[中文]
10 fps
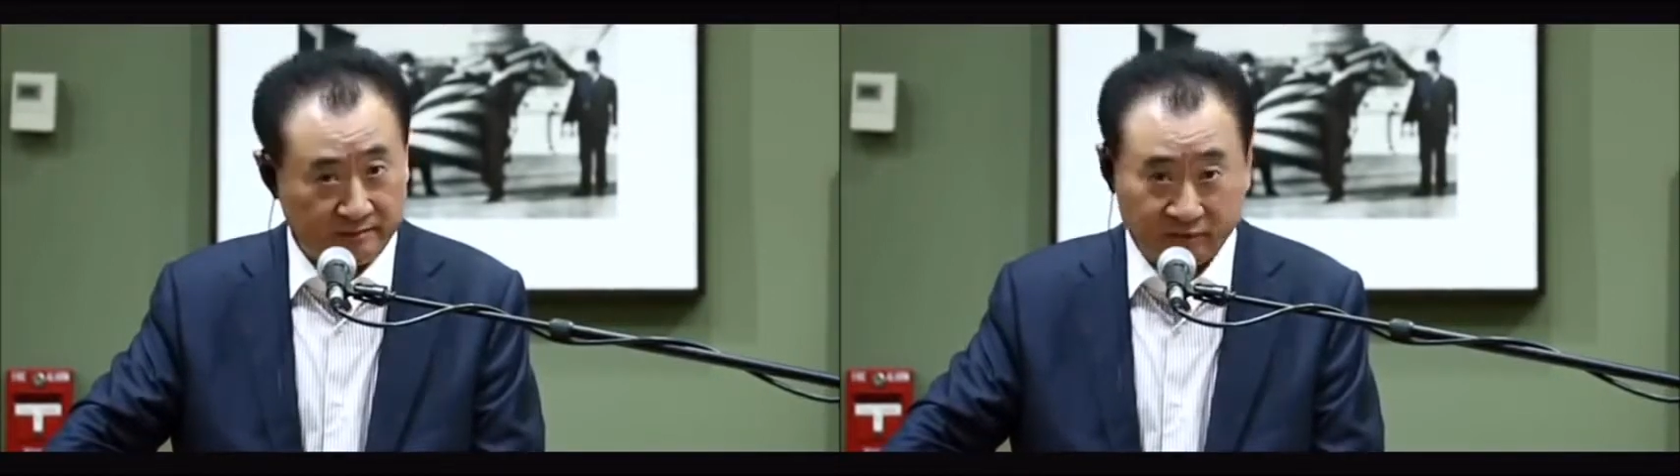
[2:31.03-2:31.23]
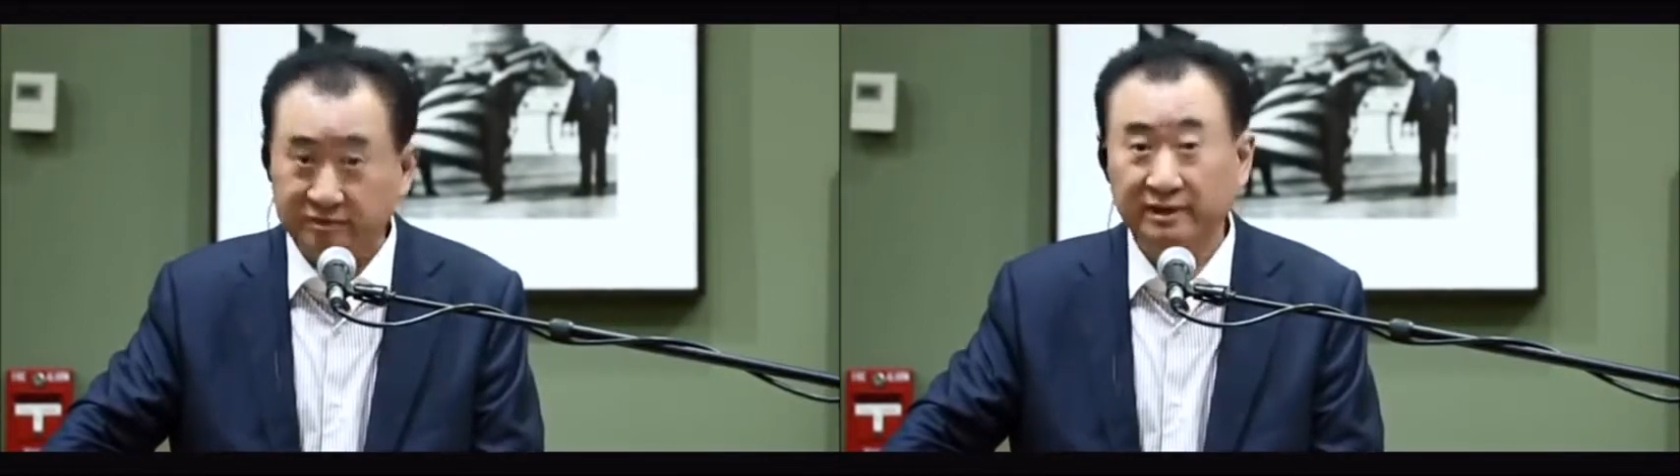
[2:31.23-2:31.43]
么
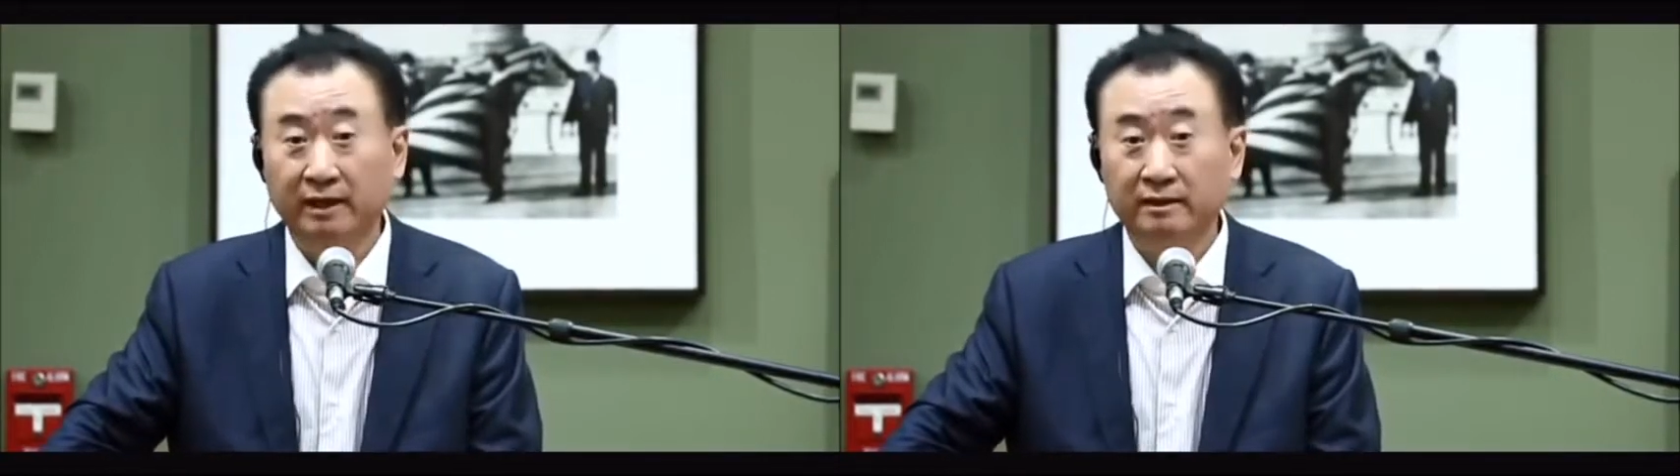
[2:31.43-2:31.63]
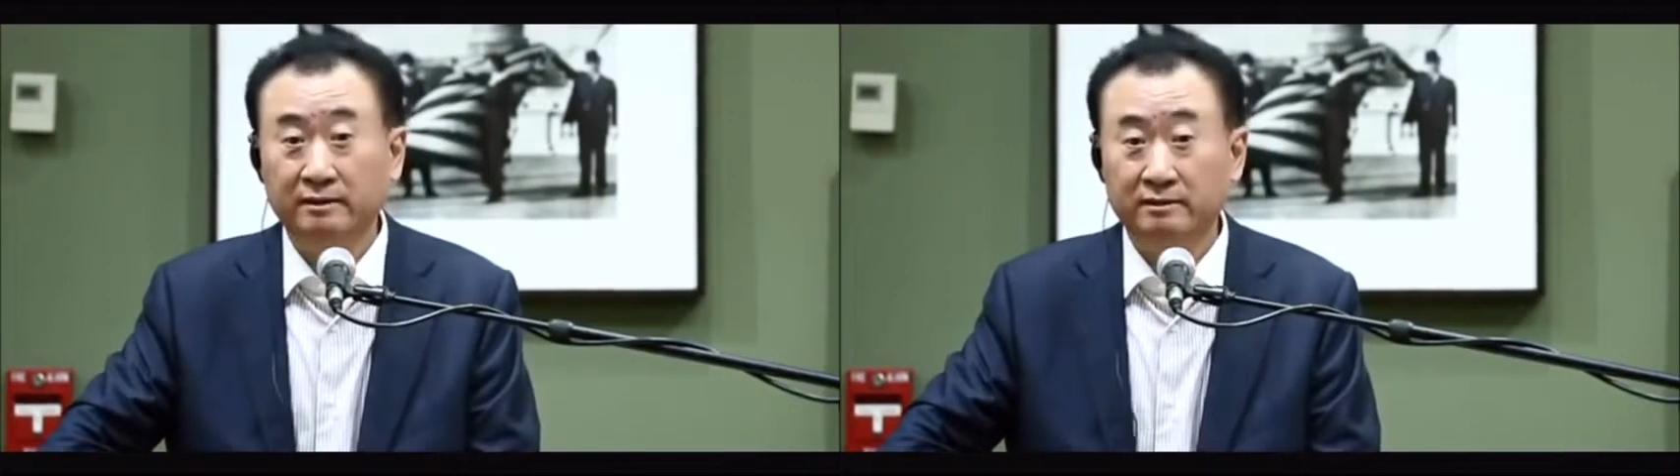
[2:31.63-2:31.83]
都强，
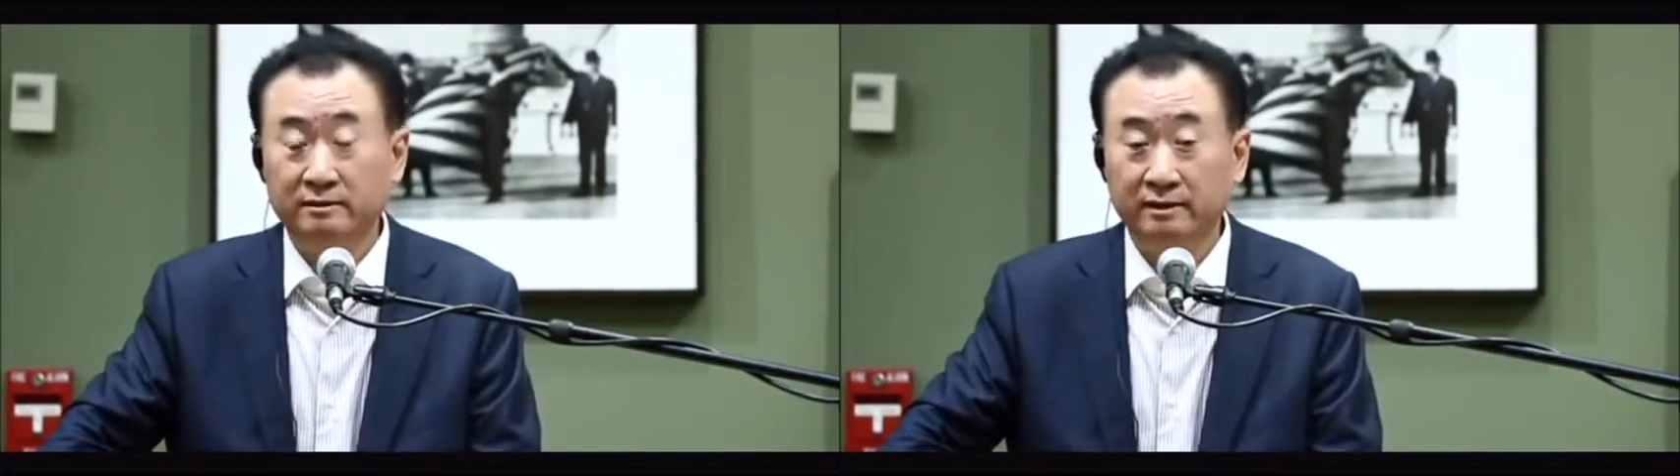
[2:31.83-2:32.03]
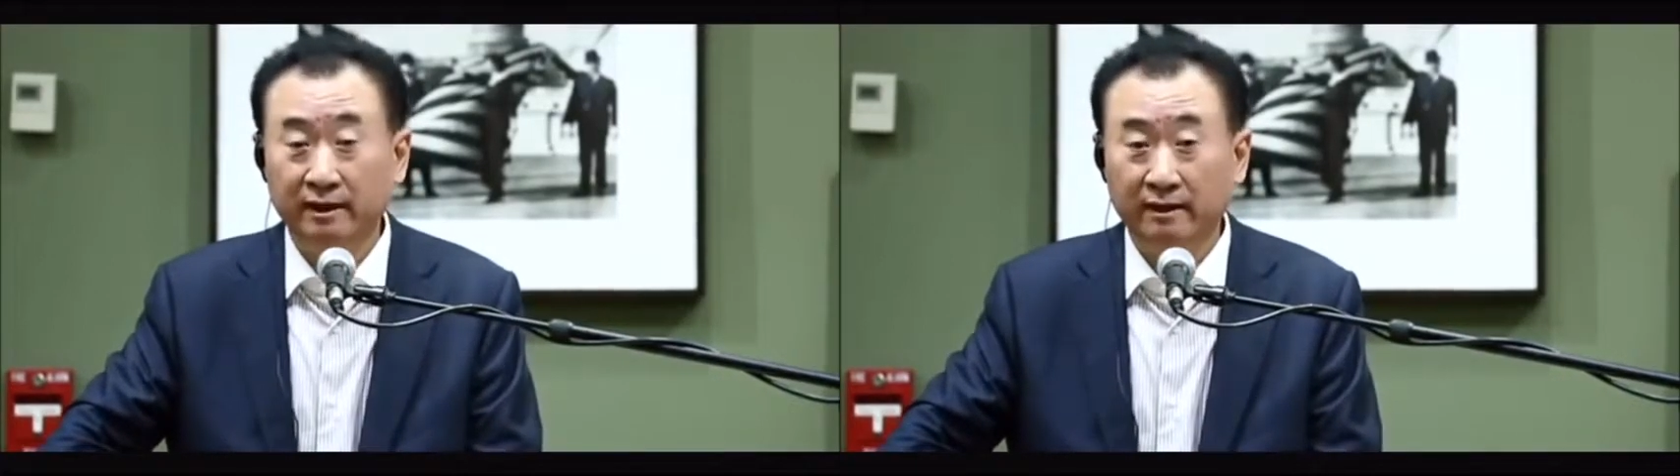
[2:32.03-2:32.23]

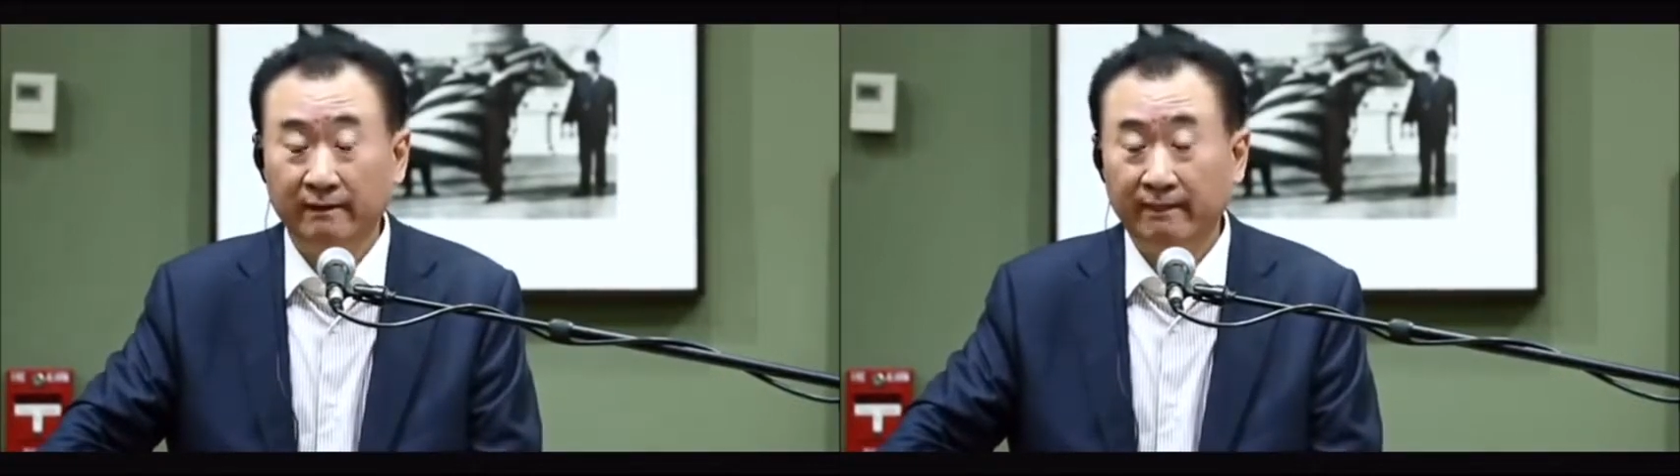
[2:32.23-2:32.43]
真的。